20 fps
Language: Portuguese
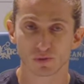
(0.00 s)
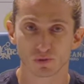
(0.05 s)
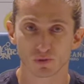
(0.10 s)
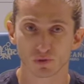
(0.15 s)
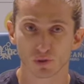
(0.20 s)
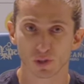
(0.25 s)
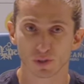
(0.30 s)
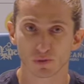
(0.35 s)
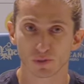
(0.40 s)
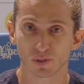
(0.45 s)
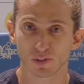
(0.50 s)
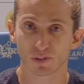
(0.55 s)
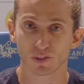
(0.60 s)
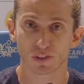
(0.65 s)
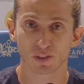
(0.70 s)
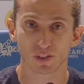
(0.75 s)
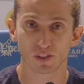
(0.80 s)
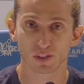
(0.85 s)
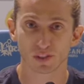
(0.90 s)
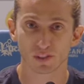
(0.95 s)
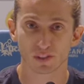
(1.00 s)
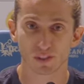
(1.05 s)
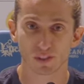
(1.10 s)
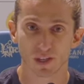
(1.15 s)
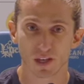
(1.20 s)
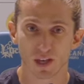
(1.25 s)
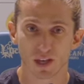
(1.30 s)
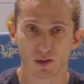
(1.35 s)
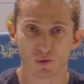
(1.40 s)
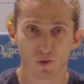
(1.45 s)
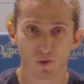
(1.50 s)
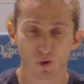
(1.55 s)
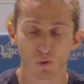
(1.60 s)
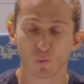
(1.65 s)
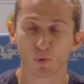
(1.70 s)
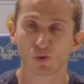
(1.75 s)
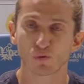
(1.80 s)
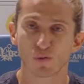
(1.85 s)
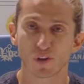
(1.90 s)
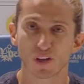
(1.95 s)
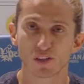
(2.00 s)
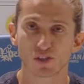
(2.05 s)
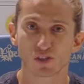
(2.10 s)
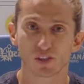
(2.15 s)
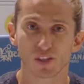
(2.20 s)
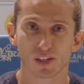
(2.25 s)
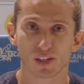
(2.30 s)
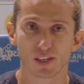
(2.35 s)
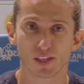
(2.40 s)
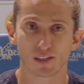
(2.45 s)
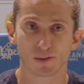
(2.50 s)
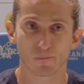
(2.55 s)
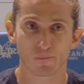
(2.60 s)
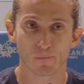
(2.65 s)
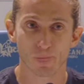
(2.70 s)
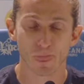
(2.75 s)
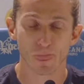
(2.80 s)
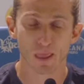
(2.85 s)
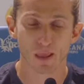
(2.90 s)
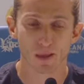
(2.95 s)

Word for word: nos jogadores e fico muito feliz de ter